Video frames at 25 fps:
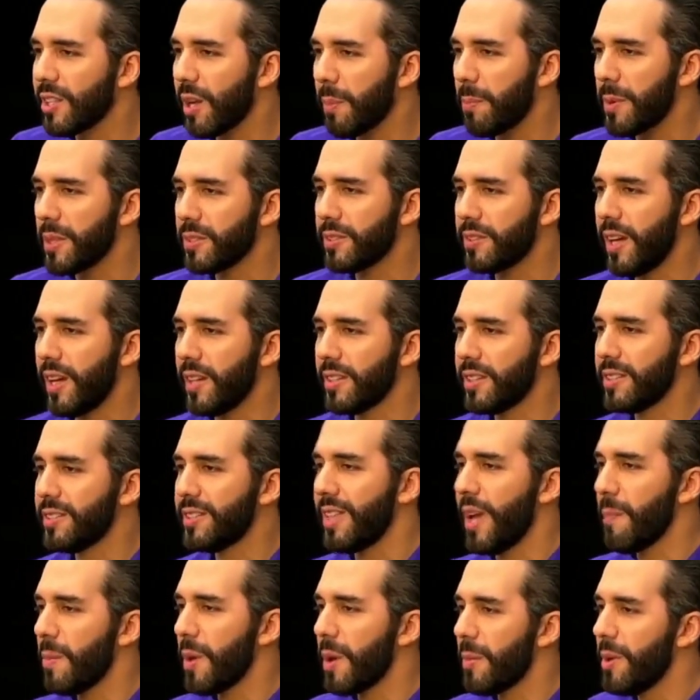el presidente
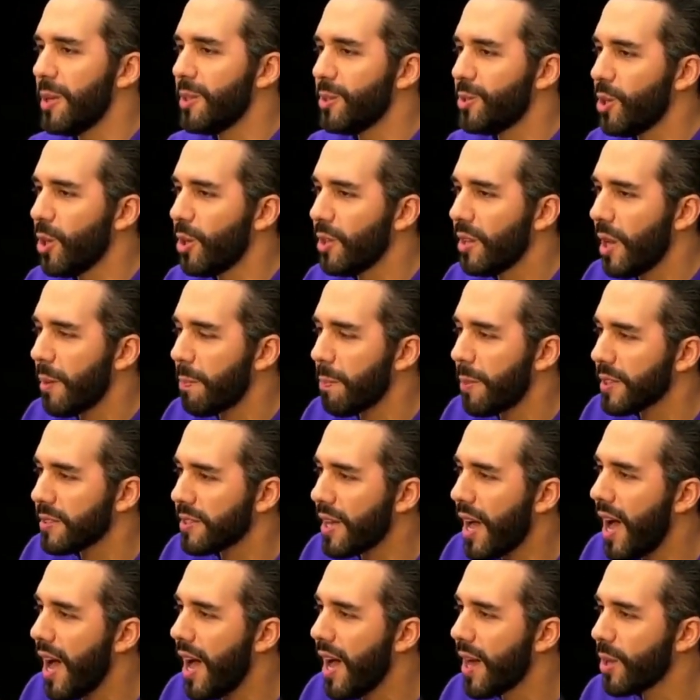siempre menciona el
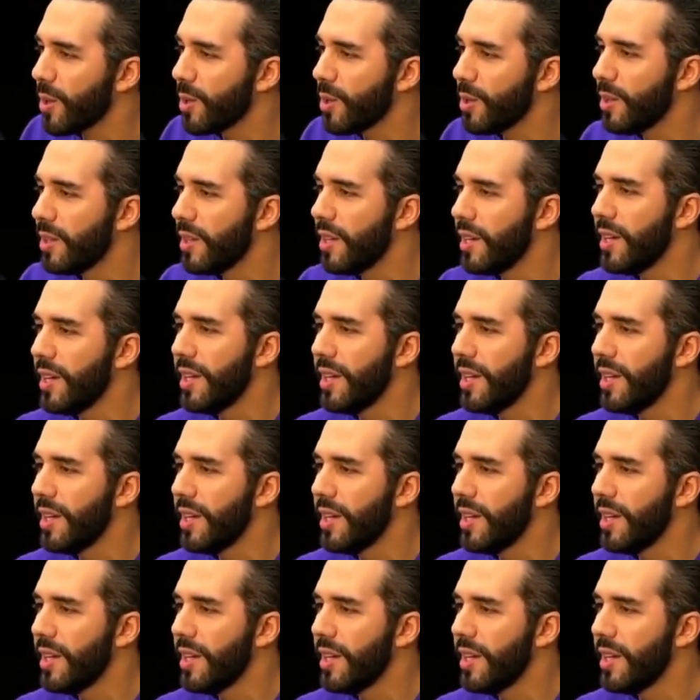pasado,